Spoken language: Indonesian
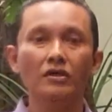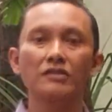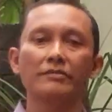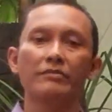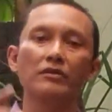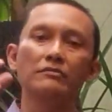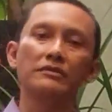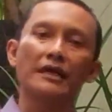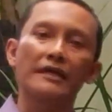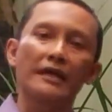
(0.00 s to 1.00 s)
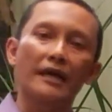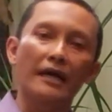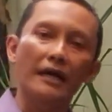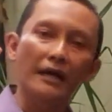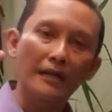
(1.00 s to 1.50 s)
Sebelum
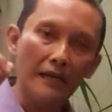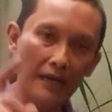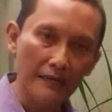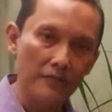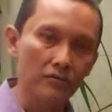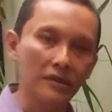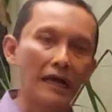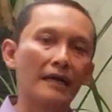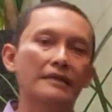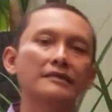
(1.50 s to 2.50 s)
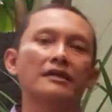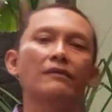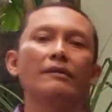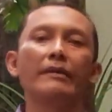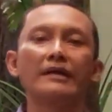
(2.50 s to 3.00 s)
saya lanjutkan
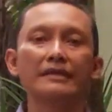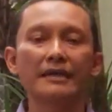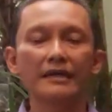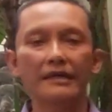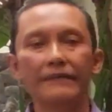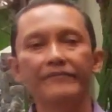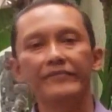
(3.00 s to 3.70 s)
jawabannya,